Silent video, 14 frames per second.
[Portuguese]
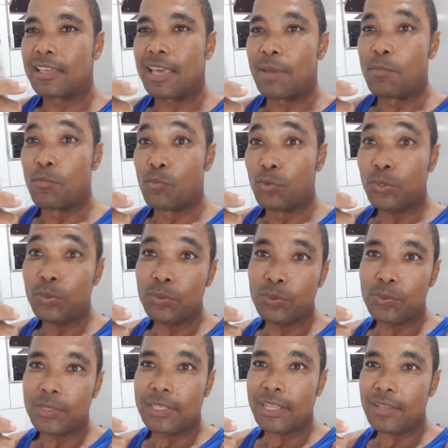que é muito
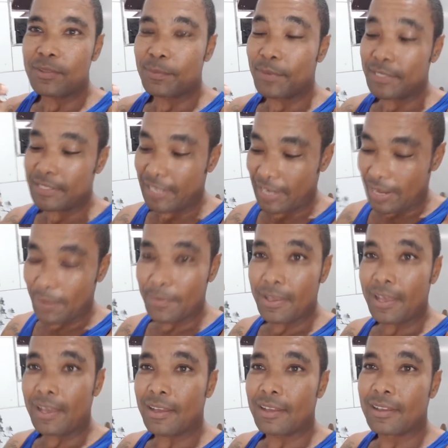dura, né? Não posso estragar a
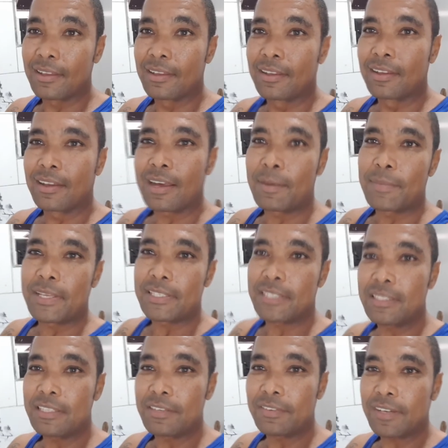minha, a minha
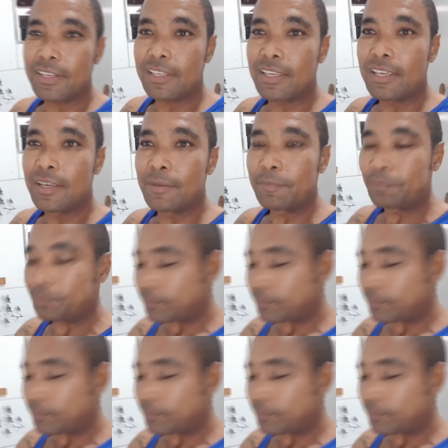centrífuga aqui.